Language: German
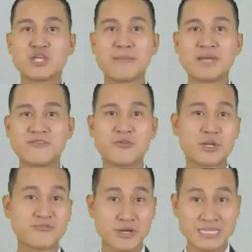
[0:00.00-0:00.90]
Die
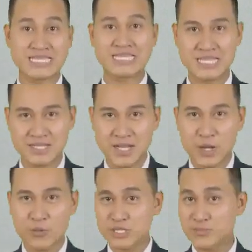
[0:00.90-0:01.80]
Sängerin Adele
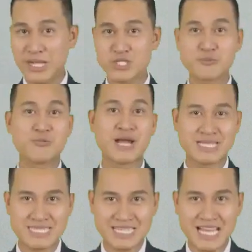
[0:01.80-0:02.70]
verlor fast
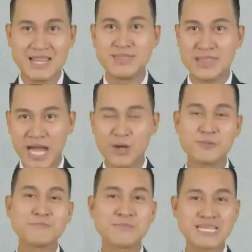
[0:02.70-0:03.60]
50
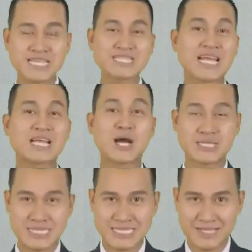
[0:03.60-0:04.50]
Kilo.
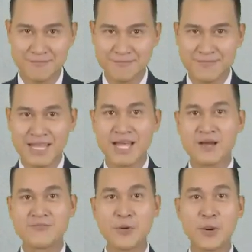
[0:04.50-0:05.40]
Auch ein
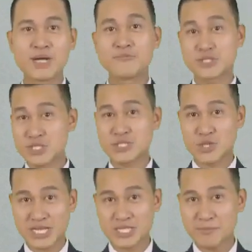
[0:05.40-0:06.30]
anderer Star
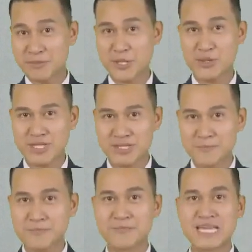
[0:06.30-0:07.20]
überrascht mit einem
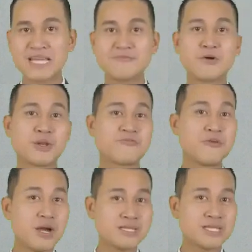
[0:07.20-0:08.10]
neuen,
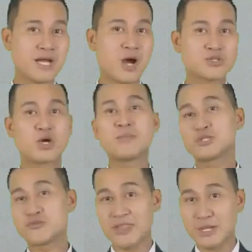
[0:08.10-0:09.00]
sportlichen Aussehen.
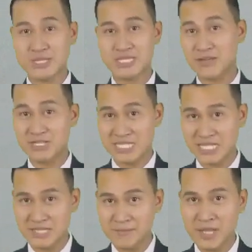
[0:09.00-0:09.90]
Und das
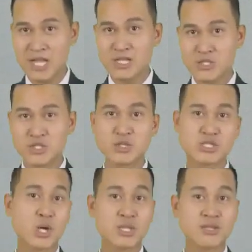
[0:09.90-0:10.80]
in diesem Alter.